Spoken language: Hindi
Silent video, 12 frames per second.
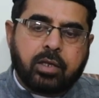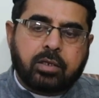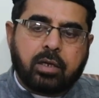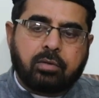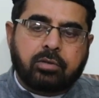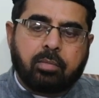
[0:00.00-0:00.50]

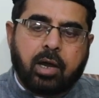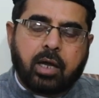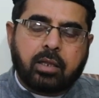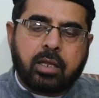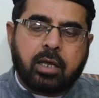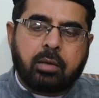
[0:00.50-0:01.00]
सिर्फ
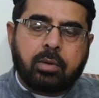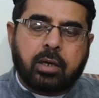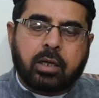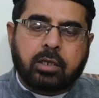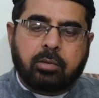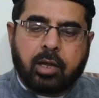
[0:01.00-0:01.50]
जमात नहीं
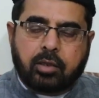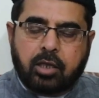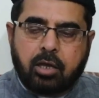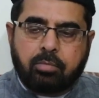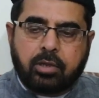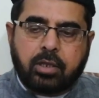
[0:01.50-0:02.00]
बल्कि जमात
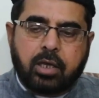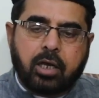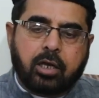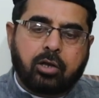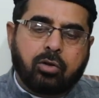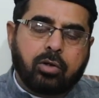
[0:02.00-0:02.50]
अहमदिया
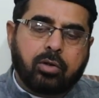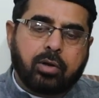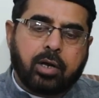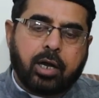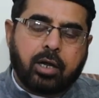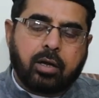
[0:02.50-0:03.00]
के
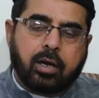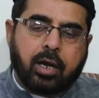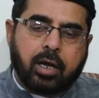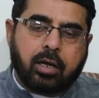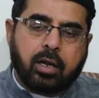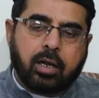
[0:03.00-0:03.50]
हेड
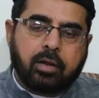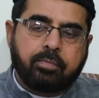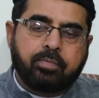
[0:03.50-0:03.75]
हेड हैं